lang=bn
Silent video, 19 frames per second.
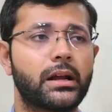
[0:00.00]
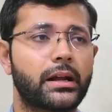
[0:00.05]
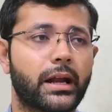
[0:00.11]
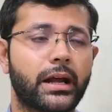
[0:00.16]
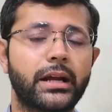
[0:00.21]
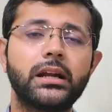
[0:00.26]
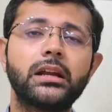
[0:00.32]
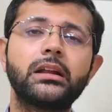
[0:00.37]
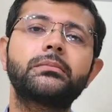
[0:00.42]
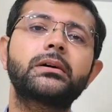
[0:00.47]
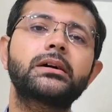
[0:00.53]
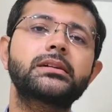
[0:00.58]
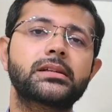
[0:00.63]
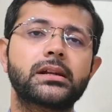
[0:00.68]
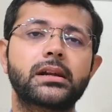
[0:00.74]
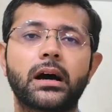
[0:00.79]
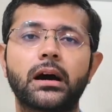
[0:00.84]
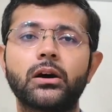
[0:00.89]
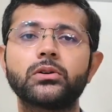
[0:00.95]
নাইনটি
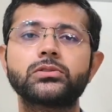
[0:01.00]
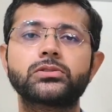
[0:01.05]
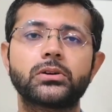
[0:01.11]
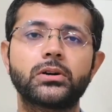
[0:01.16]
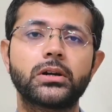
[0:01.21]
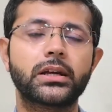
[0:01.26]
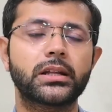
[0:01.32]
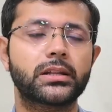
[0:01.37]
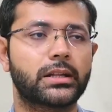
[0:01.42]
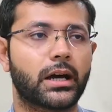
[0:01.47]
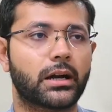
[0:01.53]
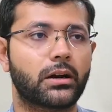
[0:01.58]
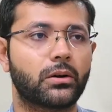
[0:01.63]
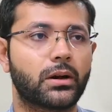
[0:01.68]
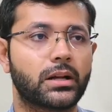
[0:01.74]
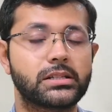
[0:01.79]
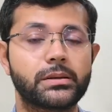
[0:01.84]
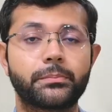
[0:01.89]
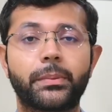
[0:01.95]
পার্সেন্ট হাউস হোল্ডের
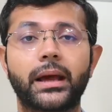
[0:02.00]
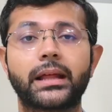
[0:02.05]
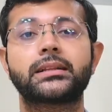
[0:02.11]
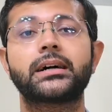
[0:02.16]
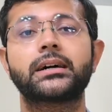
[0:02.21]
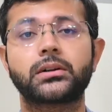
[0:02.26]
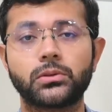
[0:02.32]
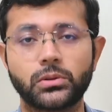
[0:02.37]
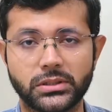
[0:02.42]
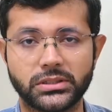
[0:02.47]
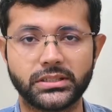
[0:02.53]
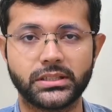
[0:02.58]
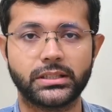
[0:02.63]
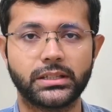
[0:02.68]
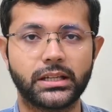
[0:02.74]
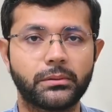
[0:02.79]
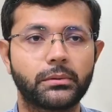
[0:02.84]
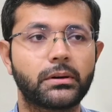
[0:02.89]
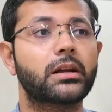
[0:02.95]
ধারণা যে ব্যথা করছে
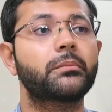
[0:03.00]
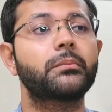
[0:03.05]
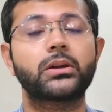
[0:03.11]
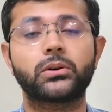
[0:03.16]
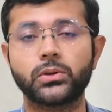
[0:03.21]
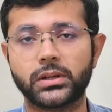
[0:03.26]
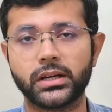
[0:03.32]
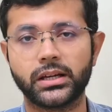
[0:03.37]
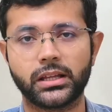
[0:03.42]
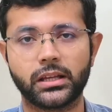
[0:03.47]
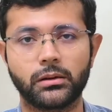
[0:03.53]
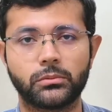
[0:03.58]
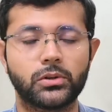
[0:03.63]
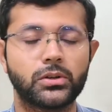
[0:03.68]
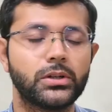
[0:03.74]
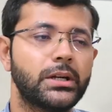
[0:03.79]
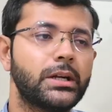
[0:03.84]
এবার আমি কোথায় যাব